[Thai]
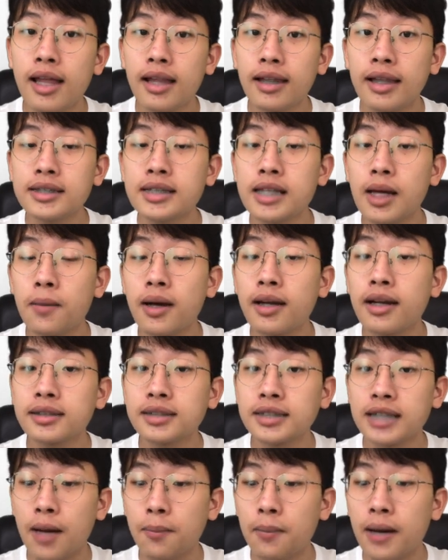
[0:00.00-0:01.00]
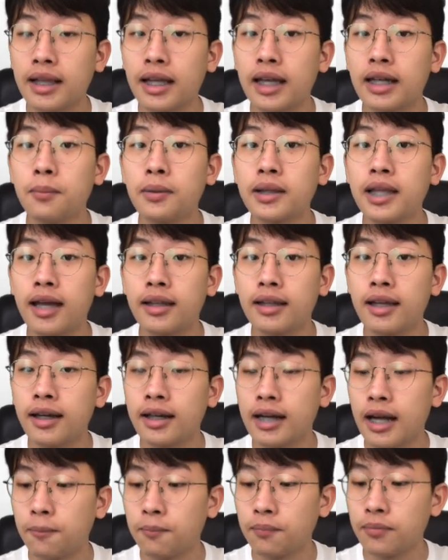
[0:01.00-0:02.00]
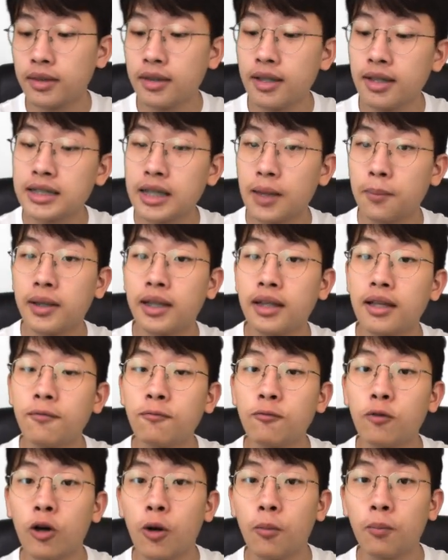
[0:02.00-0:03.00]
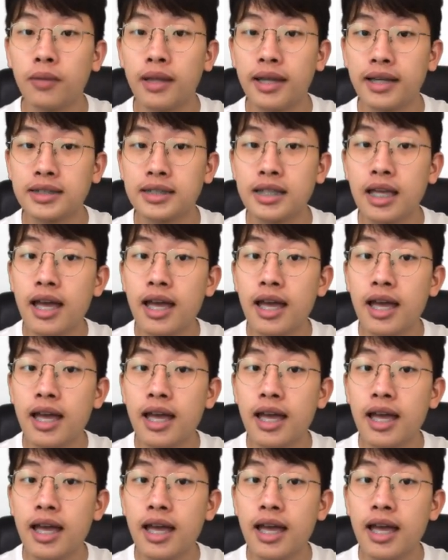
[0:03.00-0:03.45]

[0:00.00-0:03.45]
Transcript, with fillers: และสามารถรักษาผ่านการรับประทานได้ครับ เนื่องจาก Platinum 4 Complex